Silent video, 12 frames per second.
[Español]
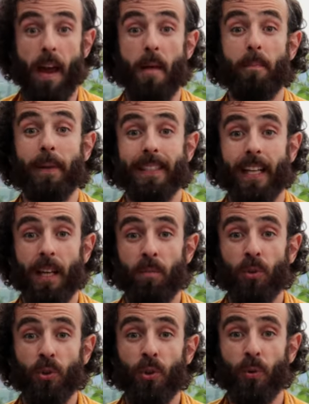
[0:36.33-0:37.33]

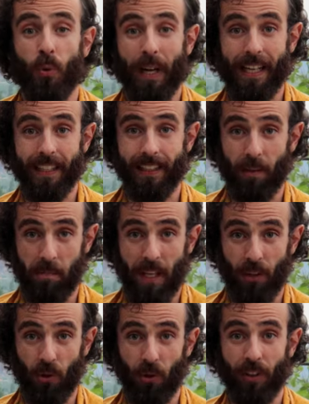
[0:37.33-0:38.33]
Empezaremos con un
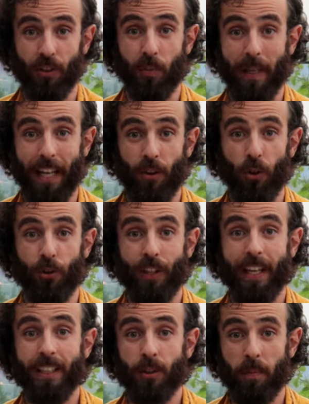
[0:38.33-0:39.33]
calentamiento respirando
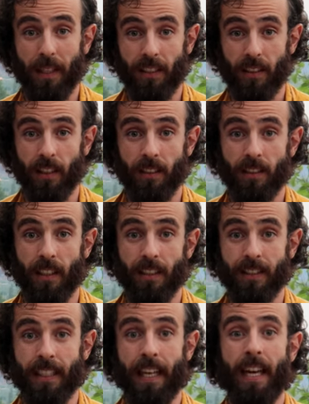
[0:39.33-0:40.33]
tres veces
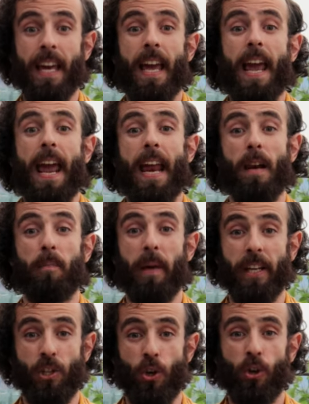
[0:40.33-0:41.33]
desde el
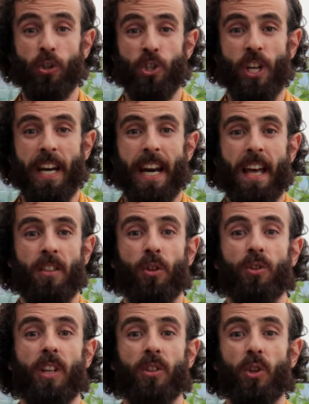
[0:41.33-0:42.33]
pecho,
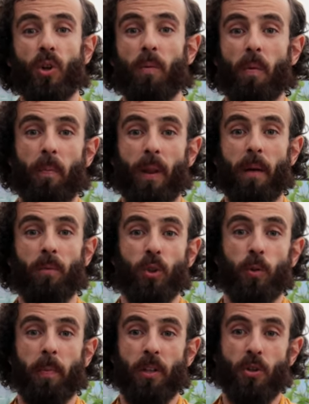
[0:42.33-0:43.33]
llenando tanto como
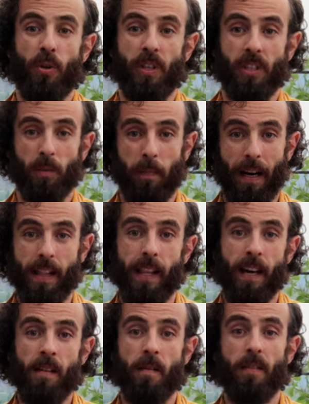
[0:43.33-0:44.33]
podamos pecho y
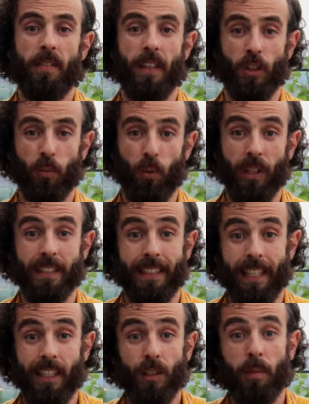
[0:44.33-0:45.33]
espalda, después
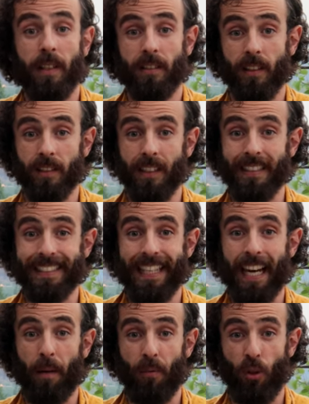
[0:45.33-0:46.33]
tres veces desde
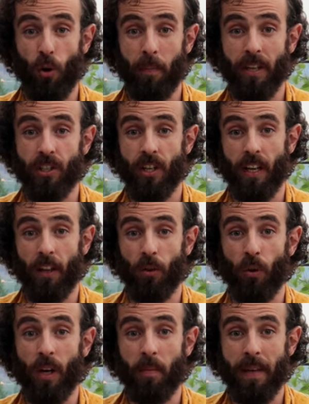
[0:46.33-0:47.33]
el abdomen
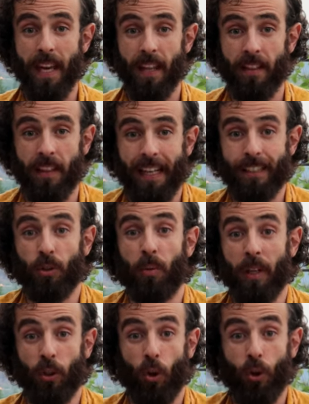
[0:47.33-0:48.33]
llenando el vientre,
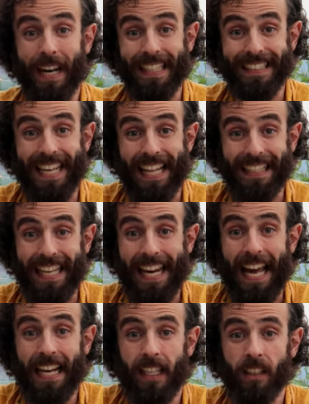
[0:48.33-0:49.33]
sobre todo las
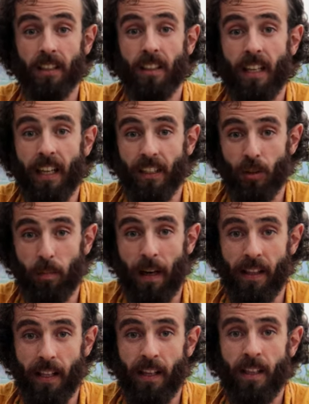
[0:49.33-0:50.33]
laterales y la
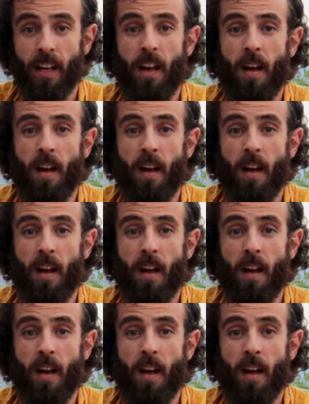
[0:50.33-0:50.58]
espalda